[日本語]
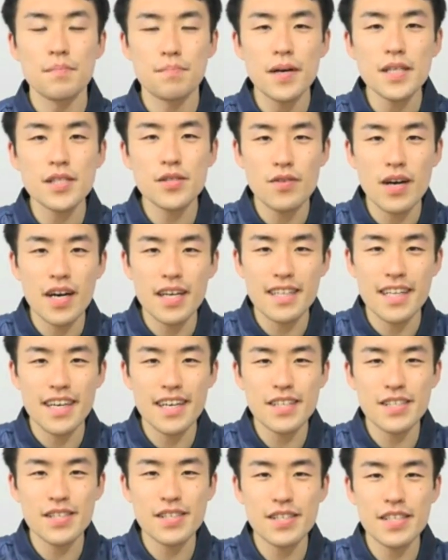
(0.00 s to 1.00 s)
まずは
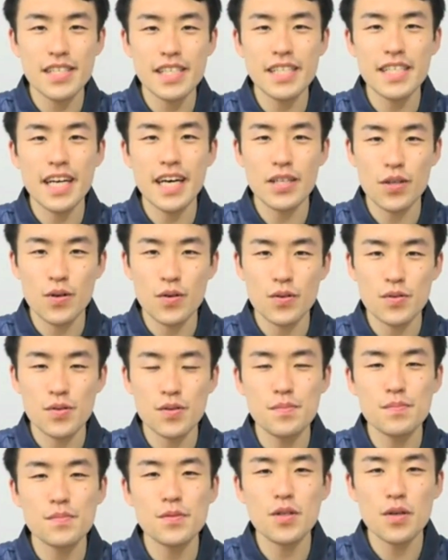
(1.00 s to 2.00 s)
タンククリーナーの
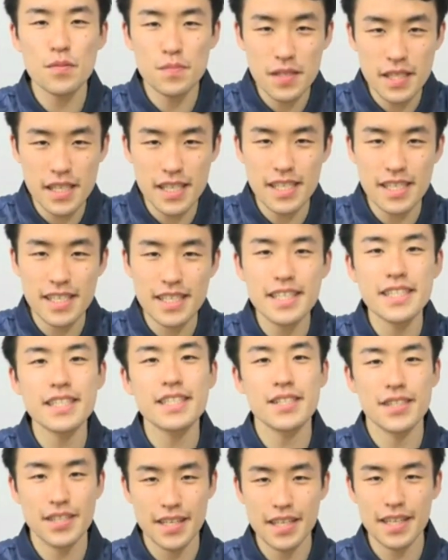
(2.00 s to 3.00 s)
噴霧の向き
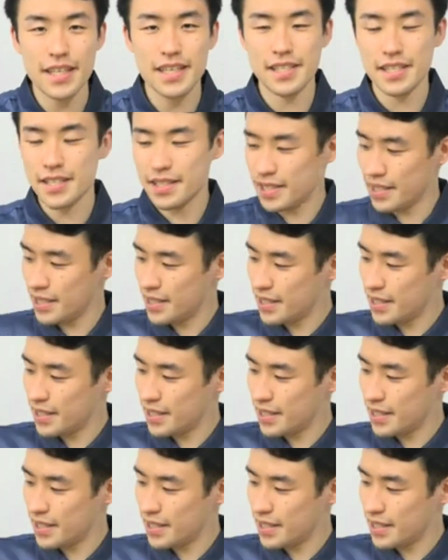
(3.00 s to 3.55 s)
についてです。